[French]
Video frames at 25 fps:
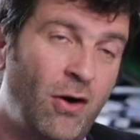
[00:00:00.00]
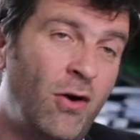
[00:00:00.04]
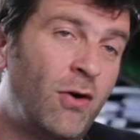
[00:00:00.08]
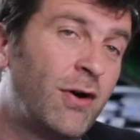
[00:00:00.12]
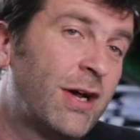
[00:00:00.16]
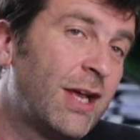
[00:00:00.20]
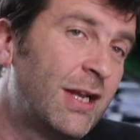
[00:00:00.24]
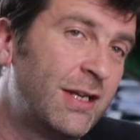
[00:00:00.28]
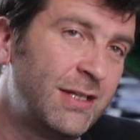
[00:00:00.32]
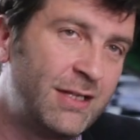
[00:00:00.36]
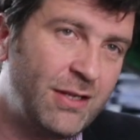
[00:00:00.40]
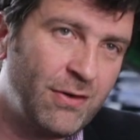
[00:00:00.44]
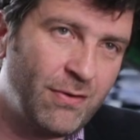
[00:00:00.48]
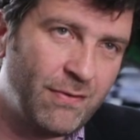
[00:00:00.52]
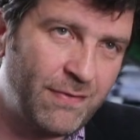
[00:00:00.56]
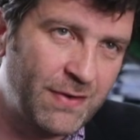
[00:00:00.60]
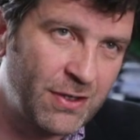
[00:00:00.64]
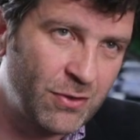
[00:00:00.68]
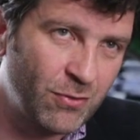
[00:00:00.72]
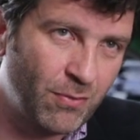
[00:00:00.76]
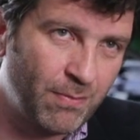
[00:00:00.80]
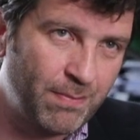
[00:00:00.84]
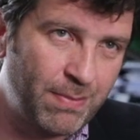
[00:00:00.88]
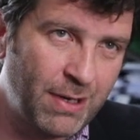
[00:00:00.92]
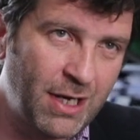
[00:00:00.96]
En réalité, en
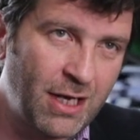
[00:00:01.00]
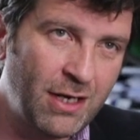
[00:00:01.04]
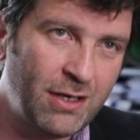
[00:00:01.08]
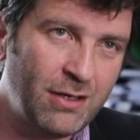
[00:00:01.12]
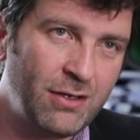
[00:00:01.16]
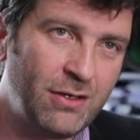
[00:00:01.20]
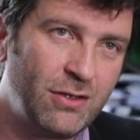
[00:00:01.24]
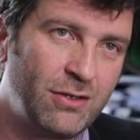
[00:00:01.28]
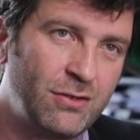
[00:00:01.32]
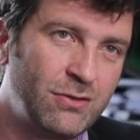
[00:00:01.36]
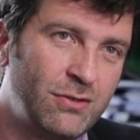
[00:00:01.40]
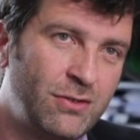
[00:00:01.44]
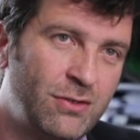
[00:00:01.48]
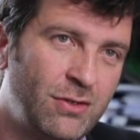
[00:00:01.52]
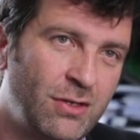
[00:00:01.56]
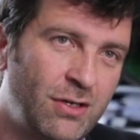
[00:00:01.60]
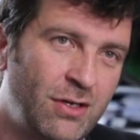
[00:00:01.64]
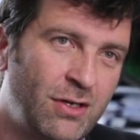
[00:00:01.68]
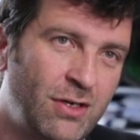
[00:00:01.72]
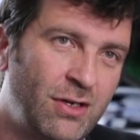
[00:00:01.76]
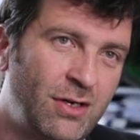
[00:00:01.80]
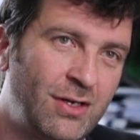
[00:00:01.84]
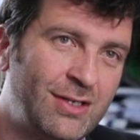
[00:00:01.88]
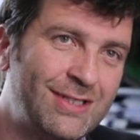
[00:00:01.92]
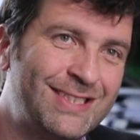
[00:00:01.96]
fait, on parle
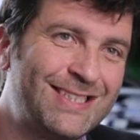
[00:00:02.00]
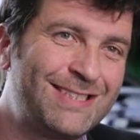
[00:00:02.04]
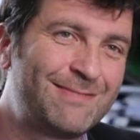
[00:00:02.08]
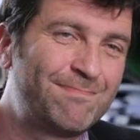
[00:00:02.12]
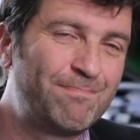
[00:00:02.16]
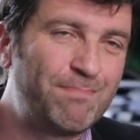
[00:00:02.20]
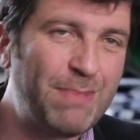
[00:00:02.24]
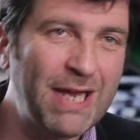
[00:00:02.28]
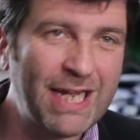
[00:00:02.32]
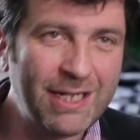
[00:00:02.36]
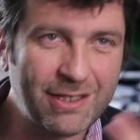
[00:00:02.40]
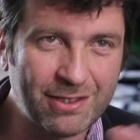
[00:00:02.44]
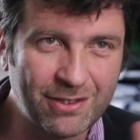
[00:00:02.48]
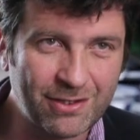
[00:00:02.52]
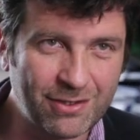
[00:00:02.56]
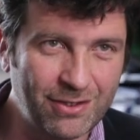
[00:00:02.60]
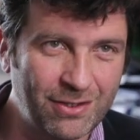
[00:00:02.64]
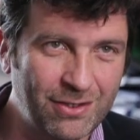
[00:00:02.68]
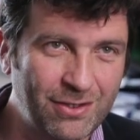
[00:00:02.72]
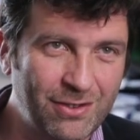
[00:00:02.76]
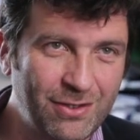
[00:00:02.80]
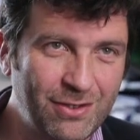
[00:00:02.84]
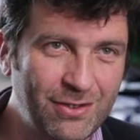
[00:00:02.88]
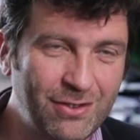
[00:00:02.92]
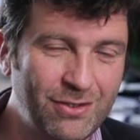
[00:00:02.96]
d'un
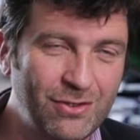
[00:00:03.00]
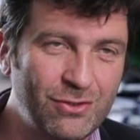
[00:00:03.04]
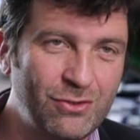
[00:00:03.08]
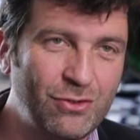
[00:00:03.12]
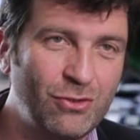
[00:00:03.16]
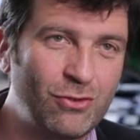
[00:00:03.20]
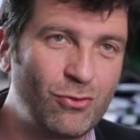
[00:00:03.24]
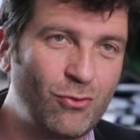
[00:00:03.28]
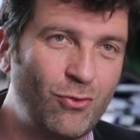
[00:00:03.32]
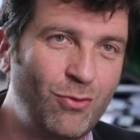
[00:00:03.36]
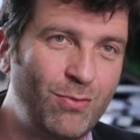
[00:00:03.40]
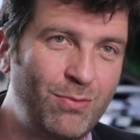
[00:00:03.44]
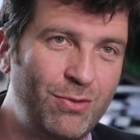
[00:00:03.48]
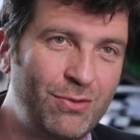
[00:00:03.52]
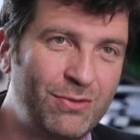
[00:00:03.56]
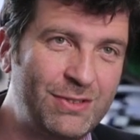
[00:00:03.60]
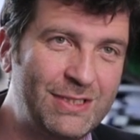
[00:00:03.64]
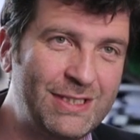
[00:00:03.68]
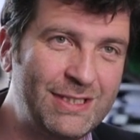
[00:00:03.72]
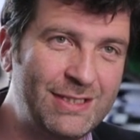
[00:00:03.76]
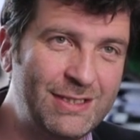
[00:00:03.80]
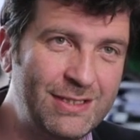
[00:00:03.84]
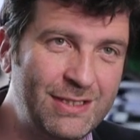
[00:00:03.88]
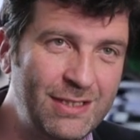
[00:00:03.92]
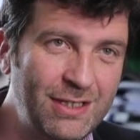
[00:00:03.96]
spectre de troubles
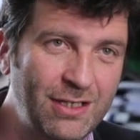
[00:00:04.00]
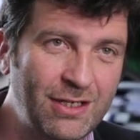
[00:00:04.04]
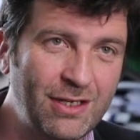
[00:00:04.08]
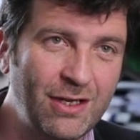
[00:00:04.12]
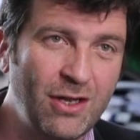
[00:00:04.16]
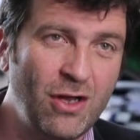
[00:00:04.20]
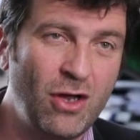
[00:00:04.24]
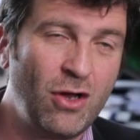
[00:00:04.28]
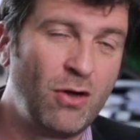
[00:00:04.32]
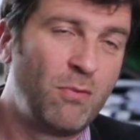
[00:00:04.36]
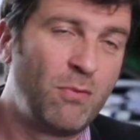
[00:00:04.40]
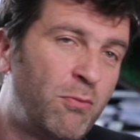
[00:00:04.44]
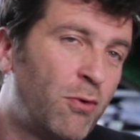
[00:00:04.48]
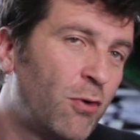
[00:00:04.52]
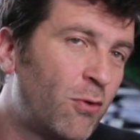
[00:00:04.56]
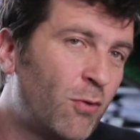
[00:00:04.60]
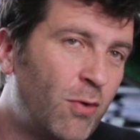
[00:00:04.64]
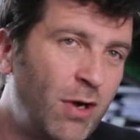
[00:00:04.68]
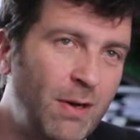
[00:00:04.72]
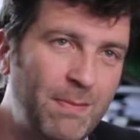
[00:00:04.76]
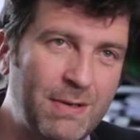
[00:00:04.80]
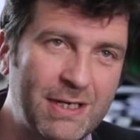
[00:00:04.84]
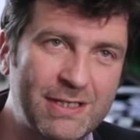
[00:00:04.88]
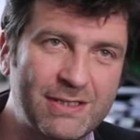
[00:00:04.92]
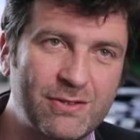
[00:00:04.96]
autistiques.
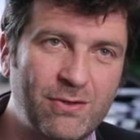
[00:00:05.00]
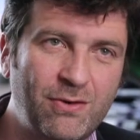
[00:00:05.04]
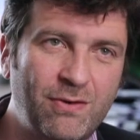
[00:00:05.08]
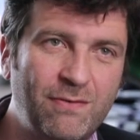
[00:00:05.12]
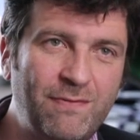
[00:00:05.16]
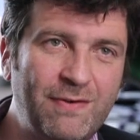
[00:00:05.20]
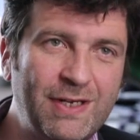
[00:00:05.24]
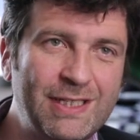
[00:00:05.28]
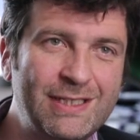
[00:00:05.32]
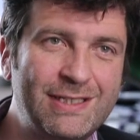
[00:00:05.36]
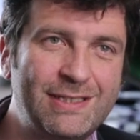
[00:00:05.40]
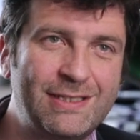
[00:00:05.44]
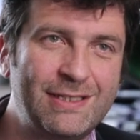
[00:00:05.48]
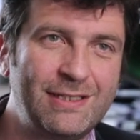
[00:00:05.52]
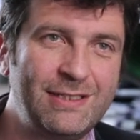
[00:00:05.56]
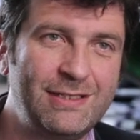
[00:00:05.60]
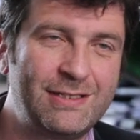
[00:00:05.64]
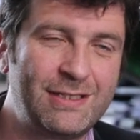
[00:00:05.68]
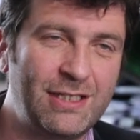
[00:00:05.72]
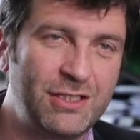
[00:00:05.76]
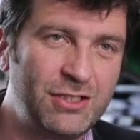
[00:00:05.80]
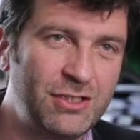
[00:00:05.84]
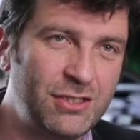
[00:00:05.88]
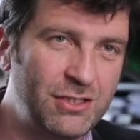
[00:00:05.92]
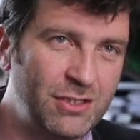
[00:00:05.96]
Pourquoi Parce qu'en fait,
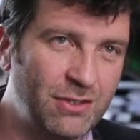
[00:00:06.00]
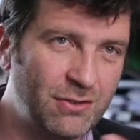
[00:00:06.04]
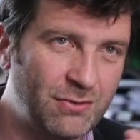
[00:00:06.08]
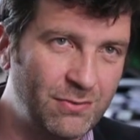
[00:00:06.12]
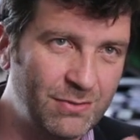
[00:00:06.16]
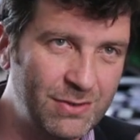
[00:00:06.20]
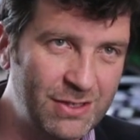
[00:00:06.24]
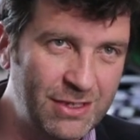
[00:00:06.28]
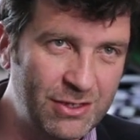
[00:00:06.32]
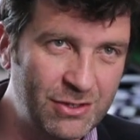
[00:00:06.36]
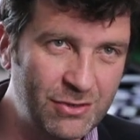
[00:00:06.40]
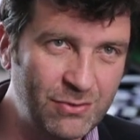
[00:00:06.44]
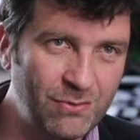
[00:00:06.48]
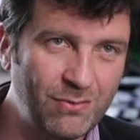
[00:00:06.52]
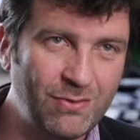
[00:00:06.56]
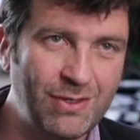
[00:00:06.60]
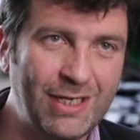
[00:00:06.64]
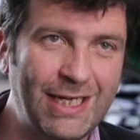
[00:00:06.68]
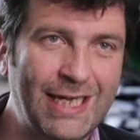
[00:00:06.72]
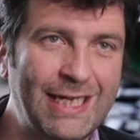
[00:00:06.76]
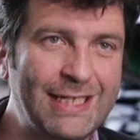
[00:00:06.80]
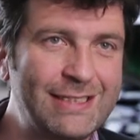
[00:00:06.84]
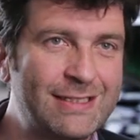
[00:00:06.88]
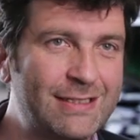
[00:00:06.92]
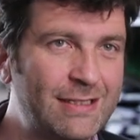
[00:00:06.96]
il s'agit d'une condition
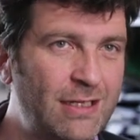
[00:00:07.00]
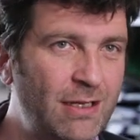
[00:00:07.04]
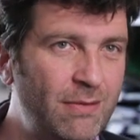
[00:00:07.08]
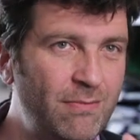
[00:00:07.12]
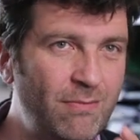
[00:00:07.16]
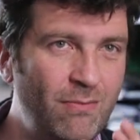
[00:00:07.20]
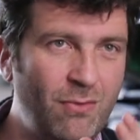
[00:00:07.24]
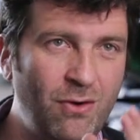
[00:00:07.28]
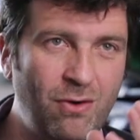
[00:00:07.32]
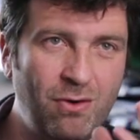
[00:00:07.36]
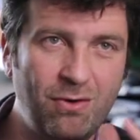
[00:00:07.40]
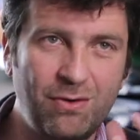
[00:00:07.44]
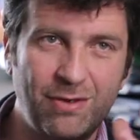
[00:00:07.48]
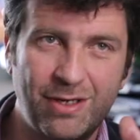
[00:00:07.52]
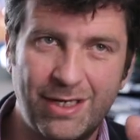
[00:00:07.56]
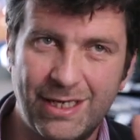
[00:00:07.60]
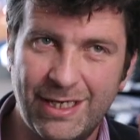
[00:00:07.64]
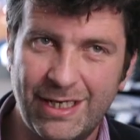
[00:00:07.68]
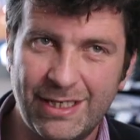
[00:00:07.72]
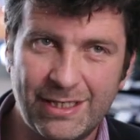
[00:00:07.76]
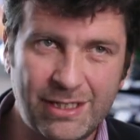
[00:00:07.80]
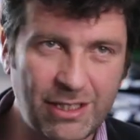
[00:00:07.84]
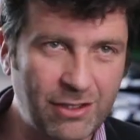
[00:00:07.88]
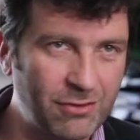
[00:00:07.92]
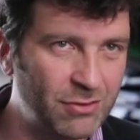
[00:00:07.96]
extrêmement
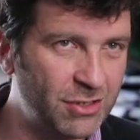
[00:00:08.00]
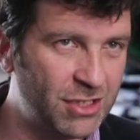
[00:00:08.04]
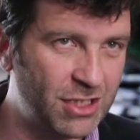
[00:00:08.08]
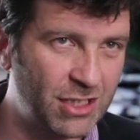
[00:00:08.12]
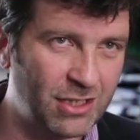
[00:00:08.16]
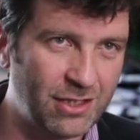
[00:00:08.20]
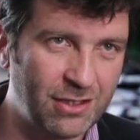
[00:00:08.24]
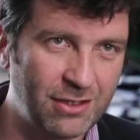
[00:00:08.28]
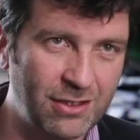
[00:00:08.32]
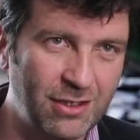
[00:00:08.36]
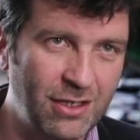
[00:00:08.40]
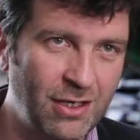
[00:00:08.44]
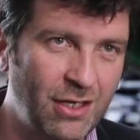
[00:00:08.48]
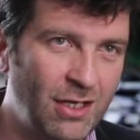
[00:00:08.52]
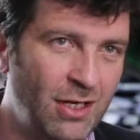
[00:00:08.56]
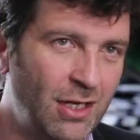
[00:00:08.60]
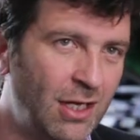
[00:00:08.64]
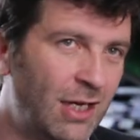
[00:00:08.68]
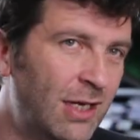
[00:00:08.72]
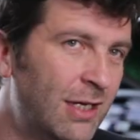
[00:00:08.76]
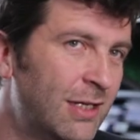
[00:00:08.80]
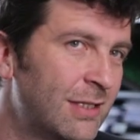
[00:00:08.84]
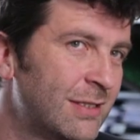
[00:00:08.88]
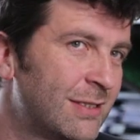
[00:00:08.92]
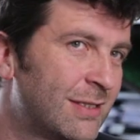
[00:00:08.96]
hétérogène.
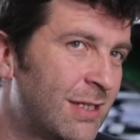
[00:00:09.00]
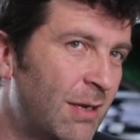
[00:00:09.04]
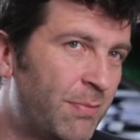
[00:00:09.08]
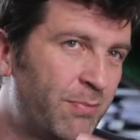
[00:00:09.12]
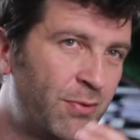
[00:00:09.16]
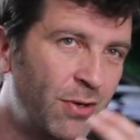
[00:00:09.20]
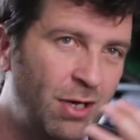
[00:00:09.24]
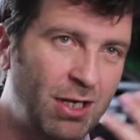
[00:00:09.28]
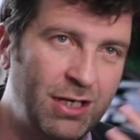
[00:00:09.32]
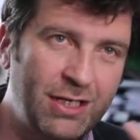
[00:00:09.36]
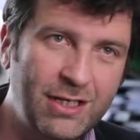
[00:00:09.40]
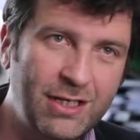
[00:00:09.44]
Ça peut